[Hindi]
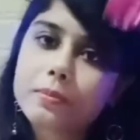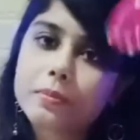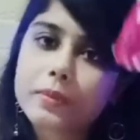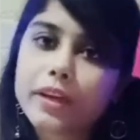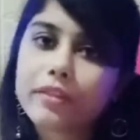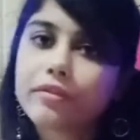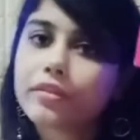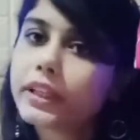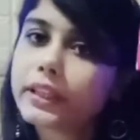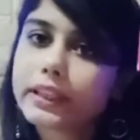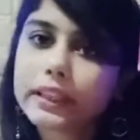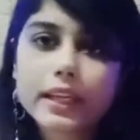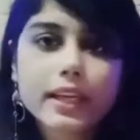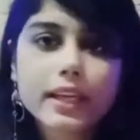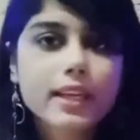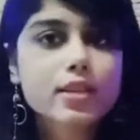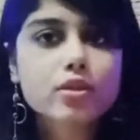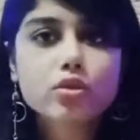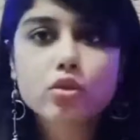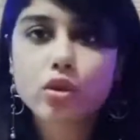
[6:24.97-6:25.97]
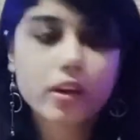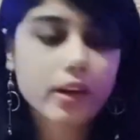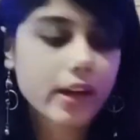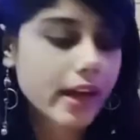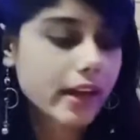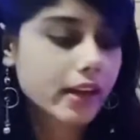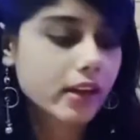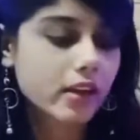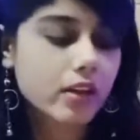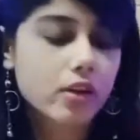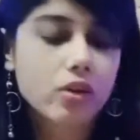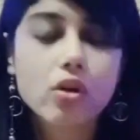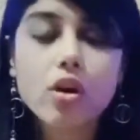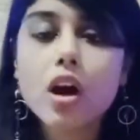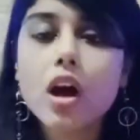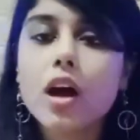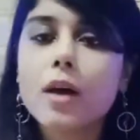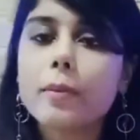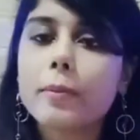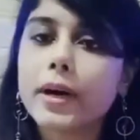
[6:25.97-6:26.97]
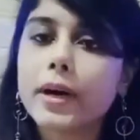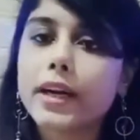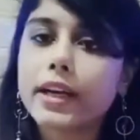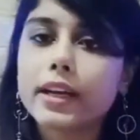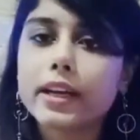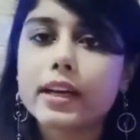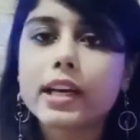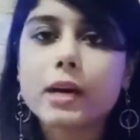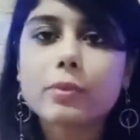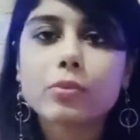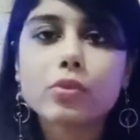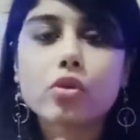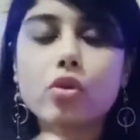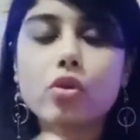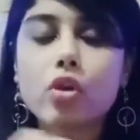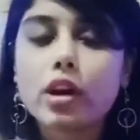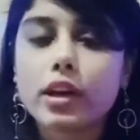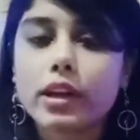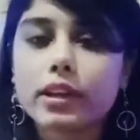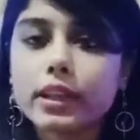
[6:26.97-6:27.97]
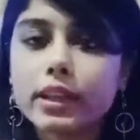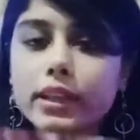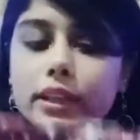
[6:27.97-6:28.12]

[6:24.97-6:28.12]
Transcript: डेफिनेटली इसको ट्राई करो बट अगर आपको कॉटन का